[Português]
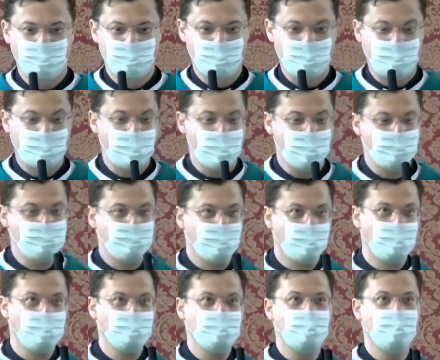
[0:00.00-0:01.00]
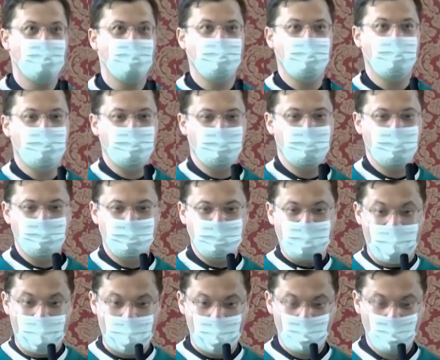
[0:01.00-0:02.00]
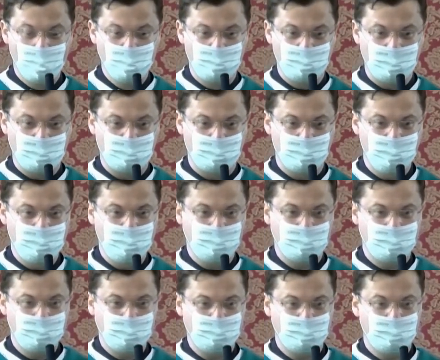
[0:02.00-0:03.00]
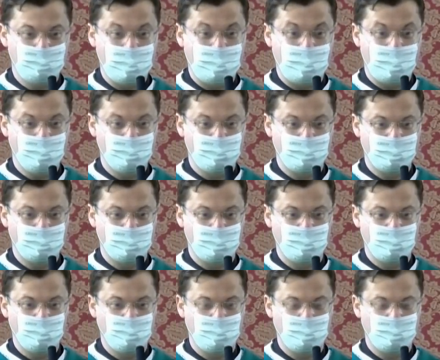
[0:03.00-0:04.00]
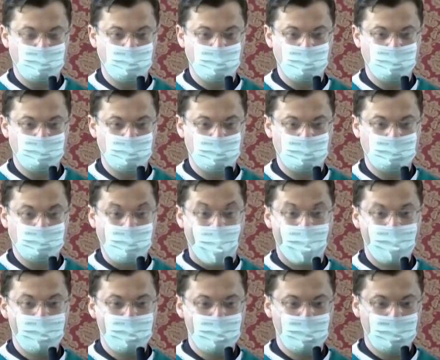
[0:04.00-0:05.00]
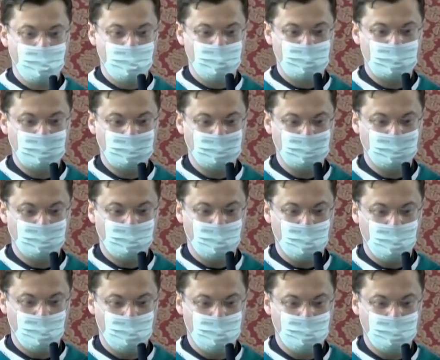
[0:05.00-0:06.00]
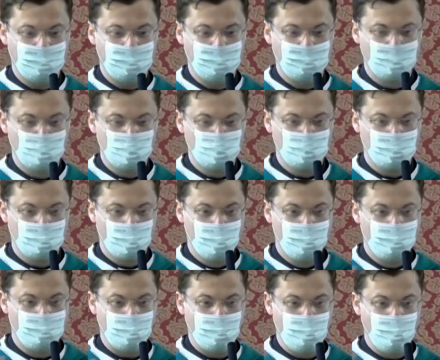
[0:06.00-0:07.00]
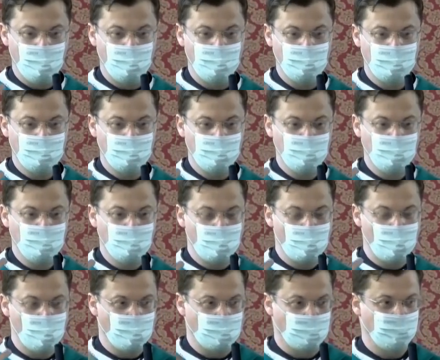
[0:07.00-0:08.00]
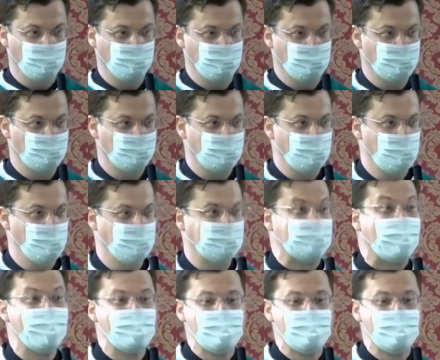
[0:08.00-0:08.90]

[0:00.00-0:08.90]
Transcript: Daqui a pouco ele usa as mesmas palavras de Jesus e transforma o pão no corpo do Senhor.